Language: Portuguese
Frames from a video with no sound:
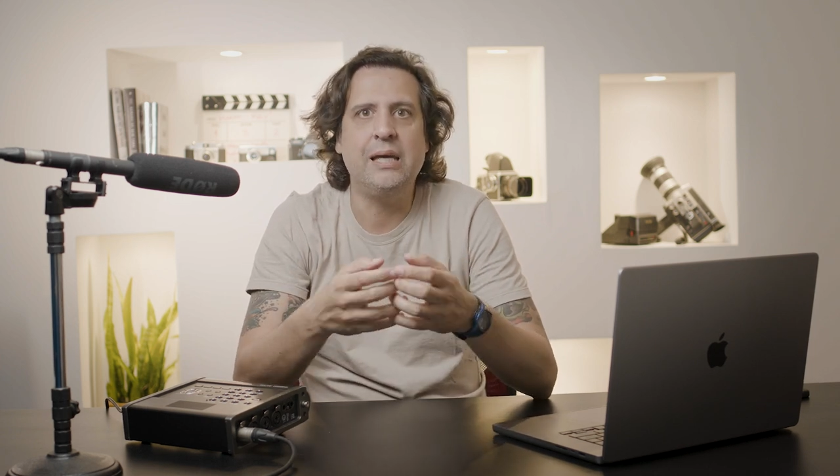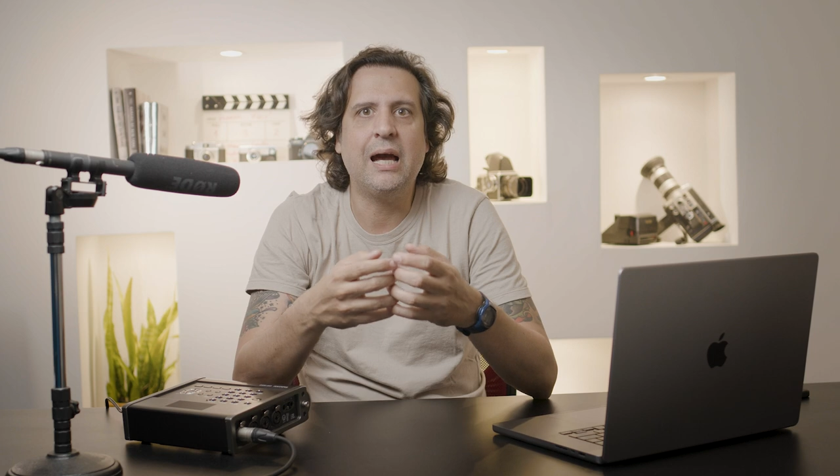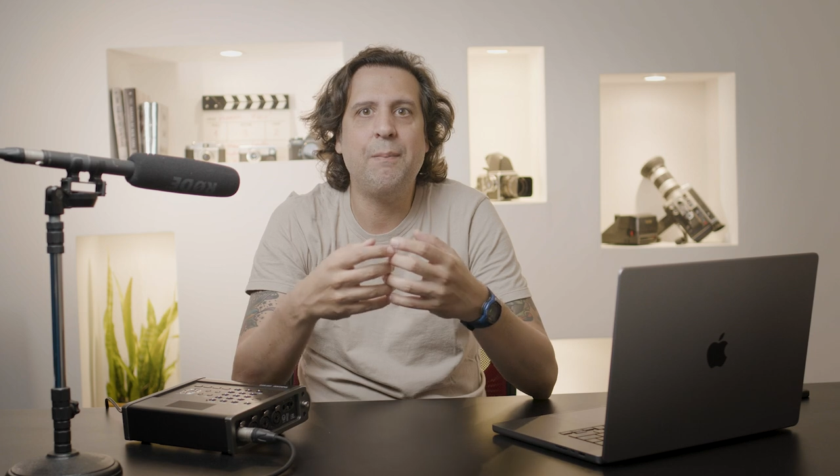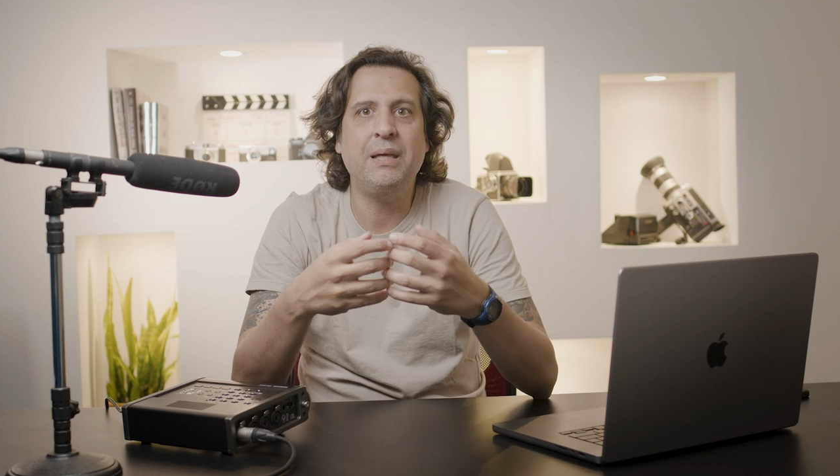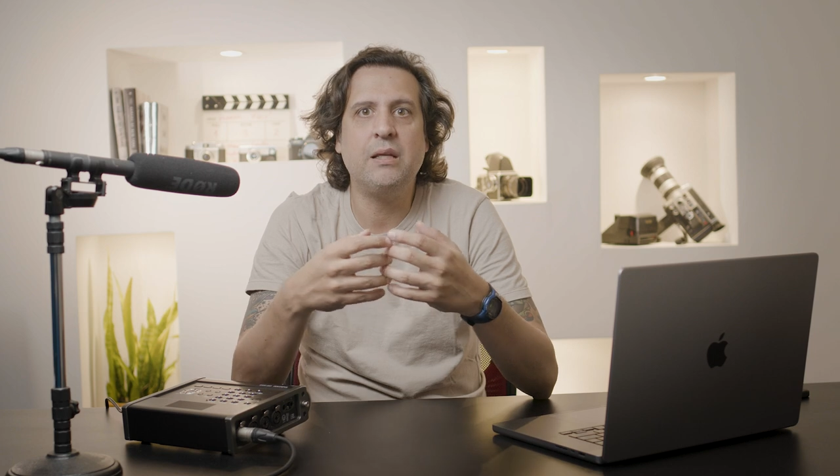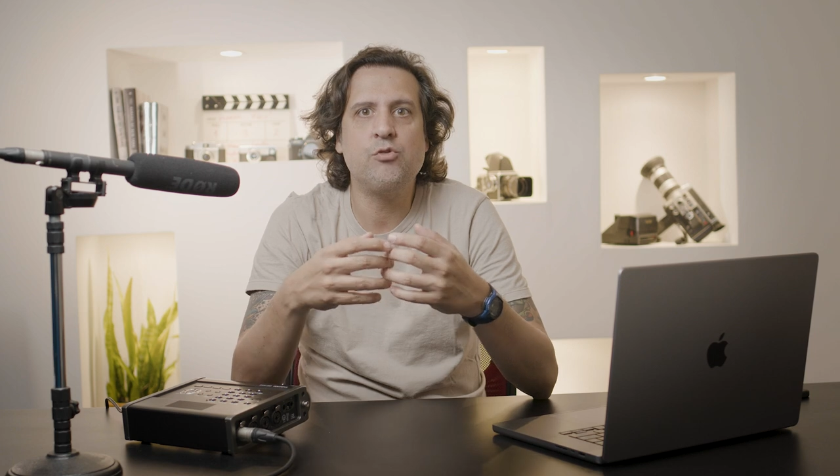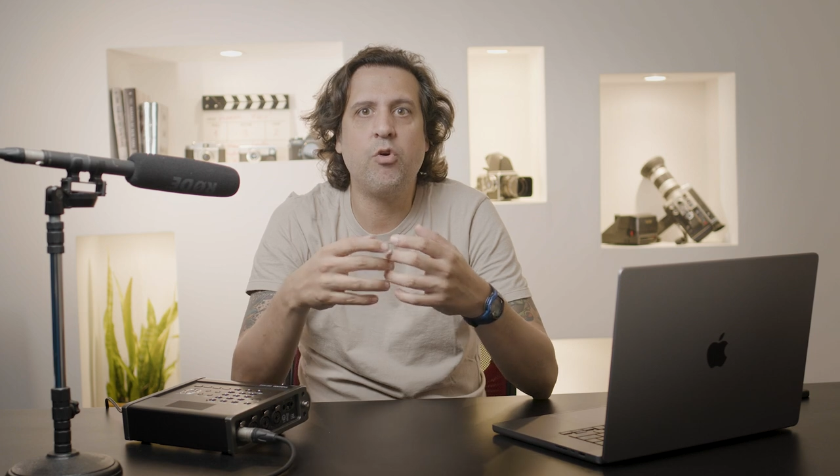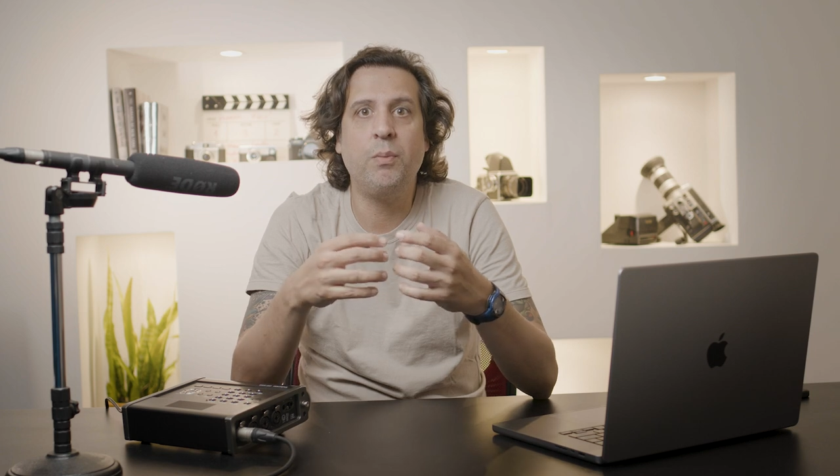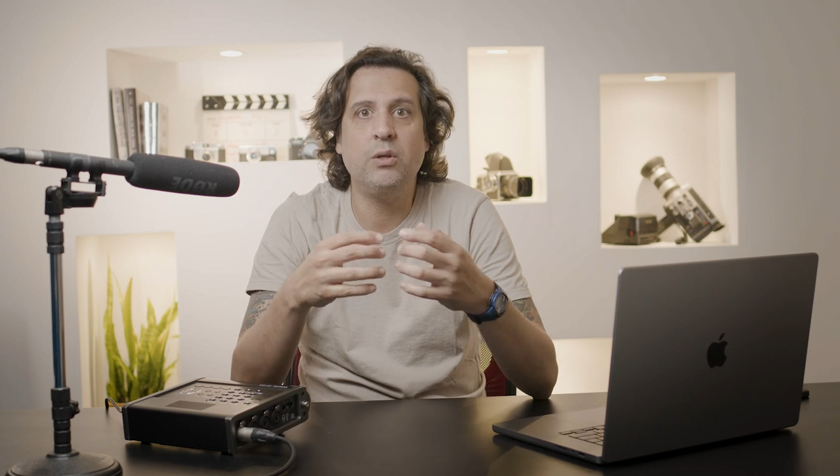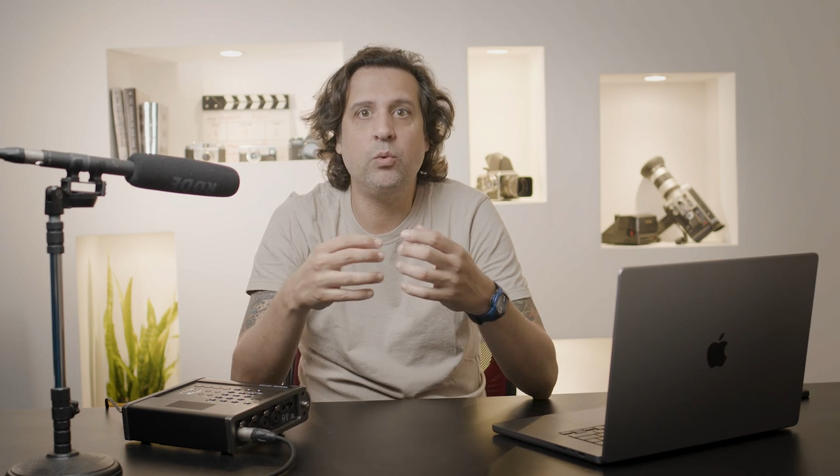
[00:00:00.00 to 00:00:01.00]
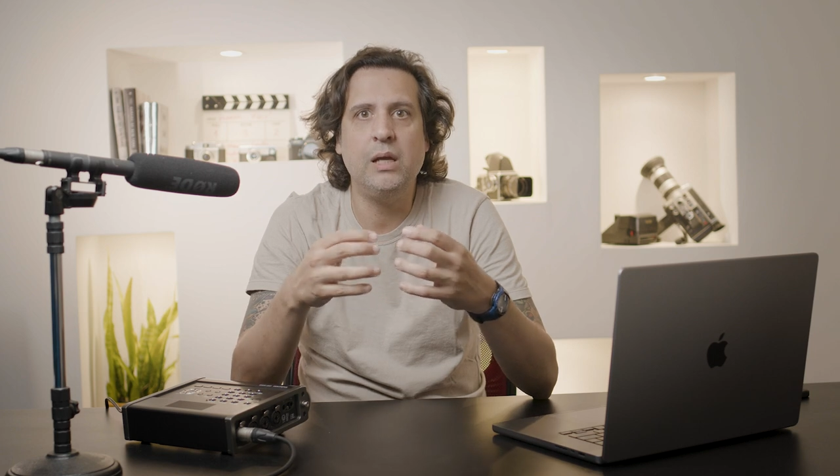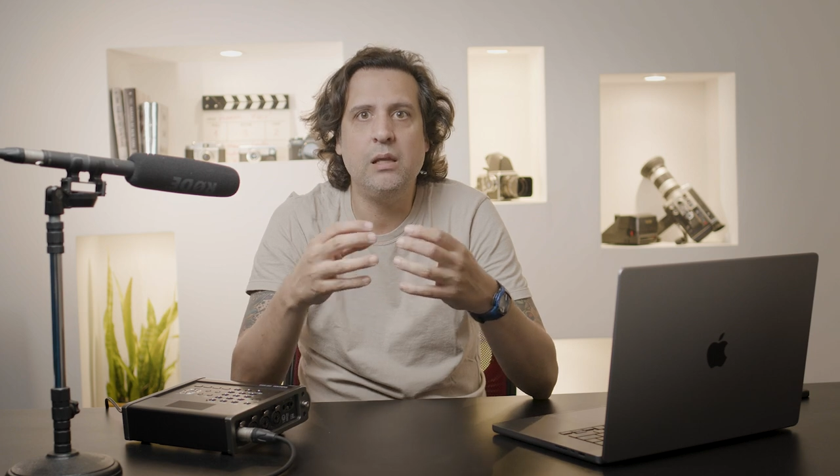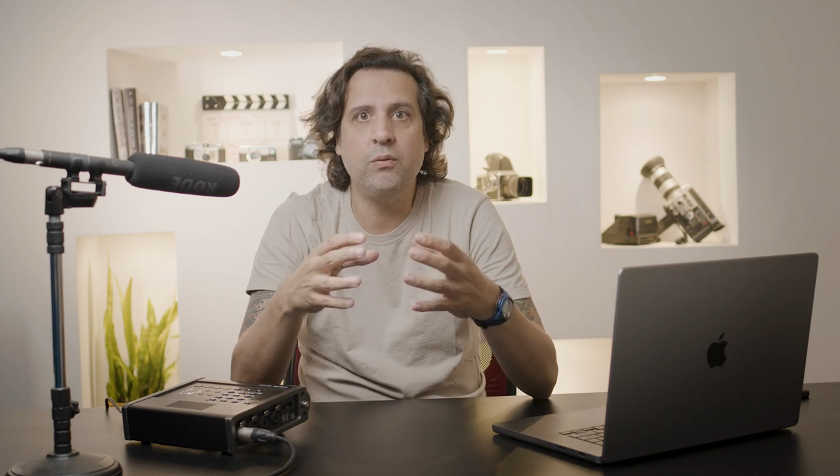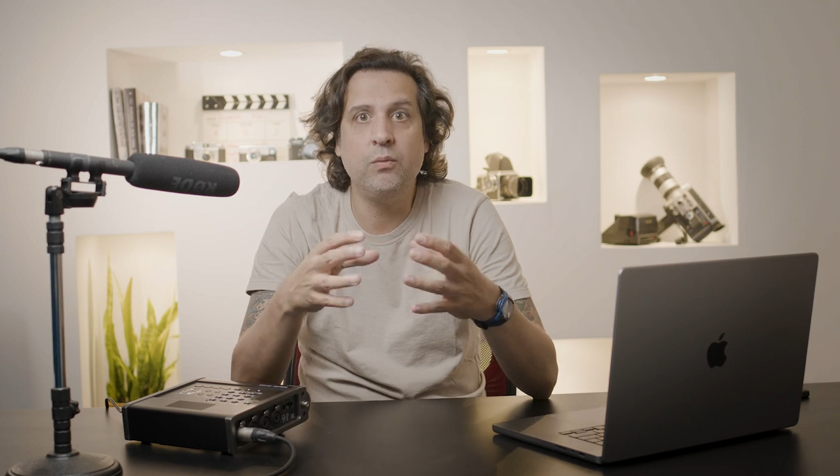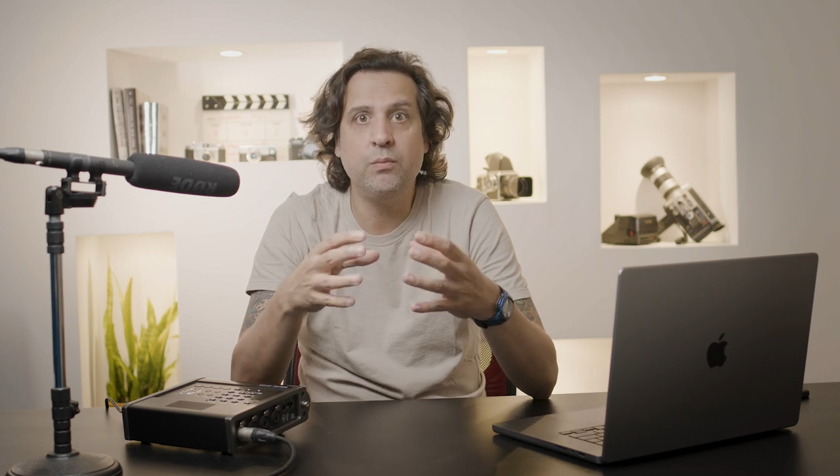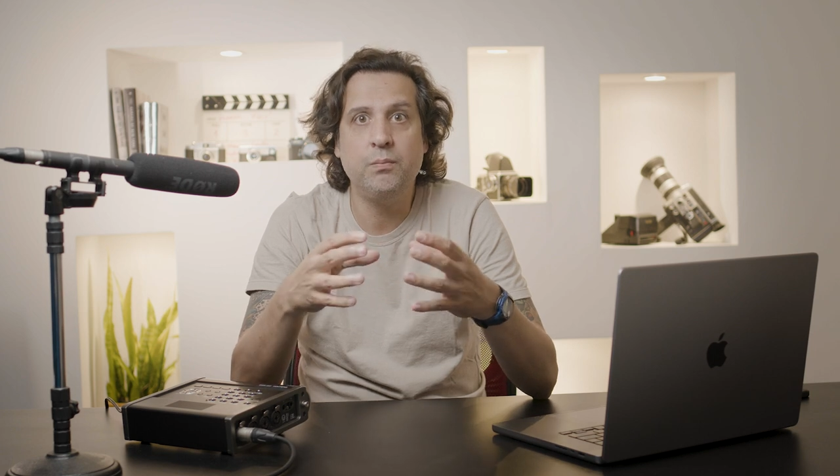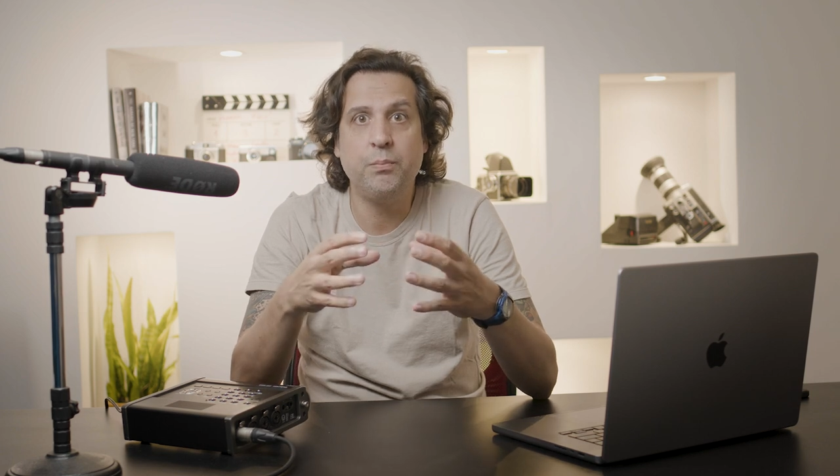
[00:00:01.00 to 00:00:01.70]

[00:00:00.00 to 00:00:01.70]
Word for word: E acabei transformando ele num